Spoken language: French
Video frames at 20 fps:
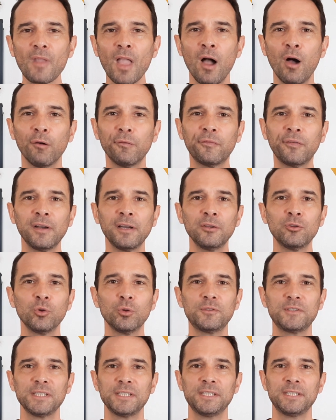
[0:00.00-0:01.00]
Enfin,
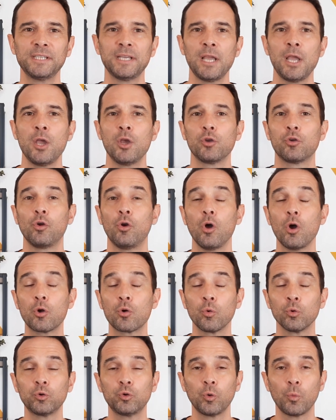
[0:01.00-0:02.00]
notez que leur
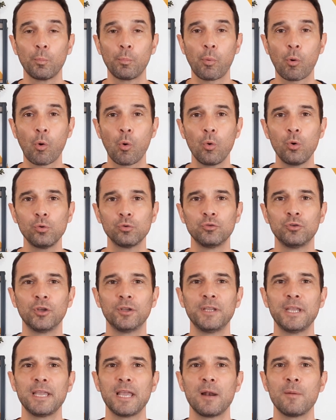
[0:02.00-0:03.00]
compte pro
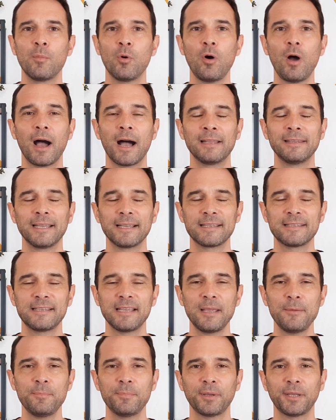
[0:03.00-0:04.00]
donne également un
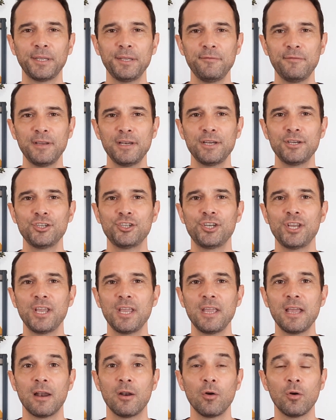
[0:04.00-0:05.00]
accès
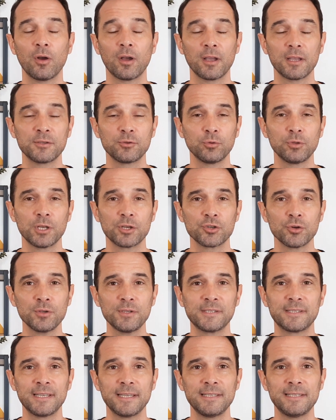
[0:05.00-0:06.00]
privilégié à leur réseau
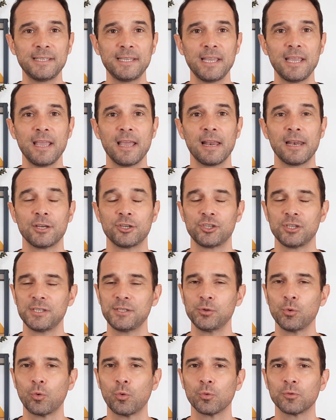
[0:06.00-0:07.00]
d'agences dédiées à la
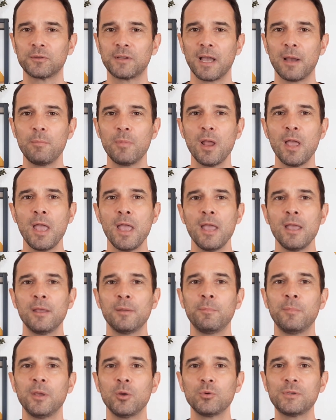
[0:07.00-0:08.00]
gestion comptable,
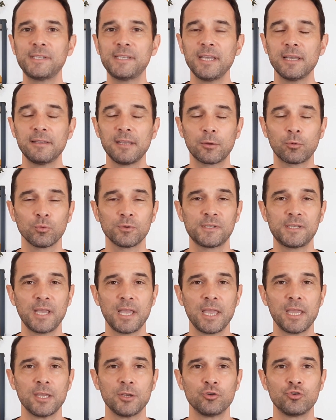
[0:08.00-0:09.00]
mais aussi à des
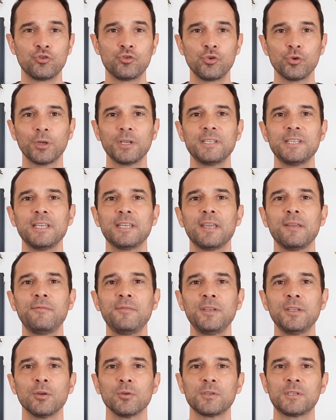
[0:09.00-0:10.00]
conseils juridiques et
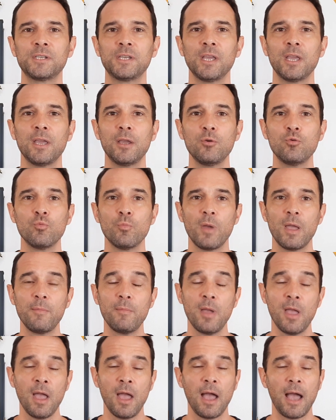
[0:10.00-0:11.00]
financiers ou
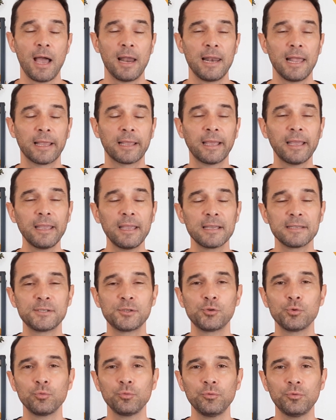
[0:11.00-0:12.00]
même à la
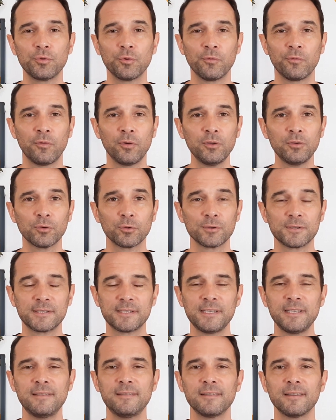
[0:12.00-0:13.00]
création de votre
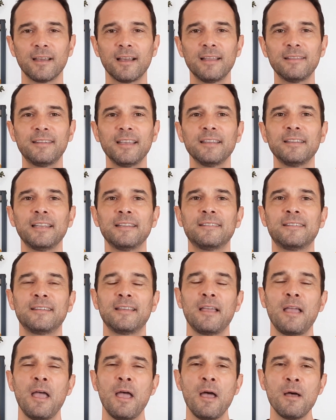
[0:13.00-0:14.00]
site
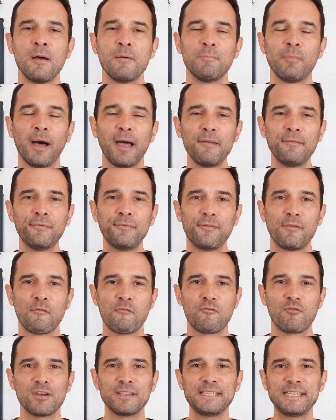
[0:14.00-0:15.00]
internet. Bref,
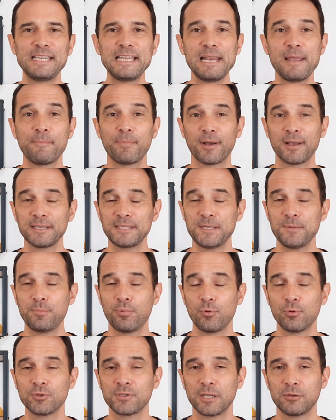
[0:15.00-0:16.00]
voici les
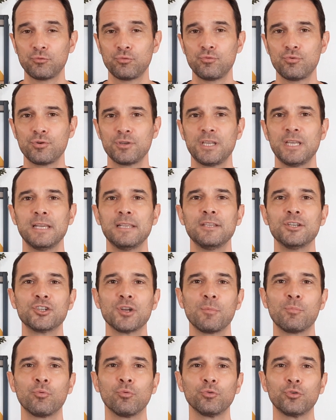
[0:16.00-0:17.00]
principaux atouts qu'il est
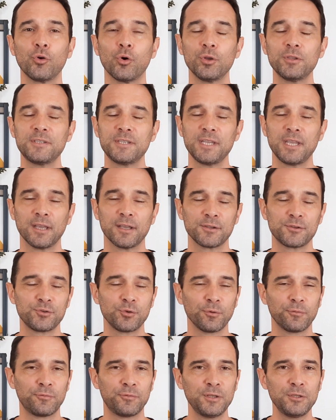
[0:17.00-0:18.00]
déjà bon de retenir
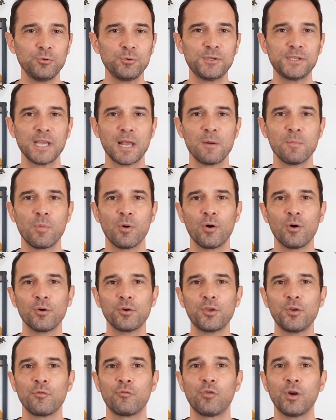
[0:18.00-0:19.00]
sur Fiducial
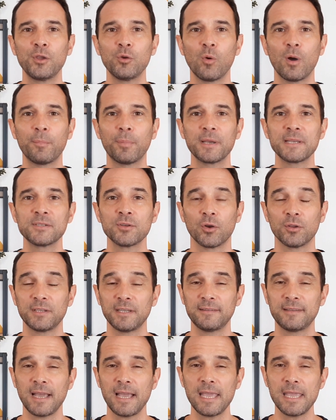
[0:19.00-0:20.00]
Bank. Voyons à présent en
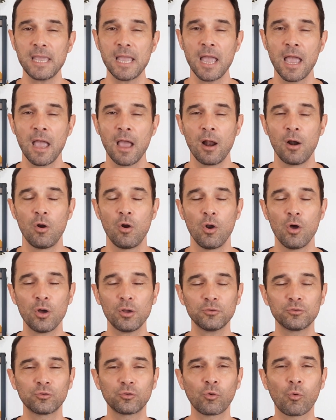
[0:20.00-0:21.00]
détail
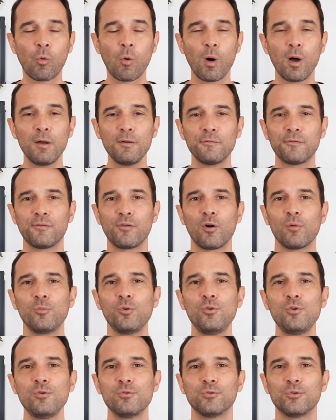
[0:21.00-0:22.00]
leurs trois
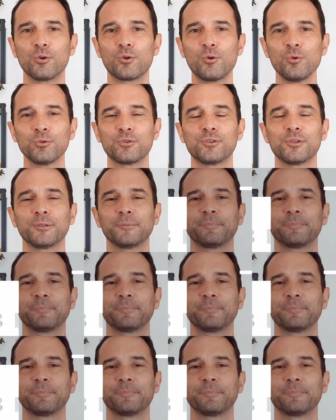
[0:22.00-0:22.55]
formules de compte.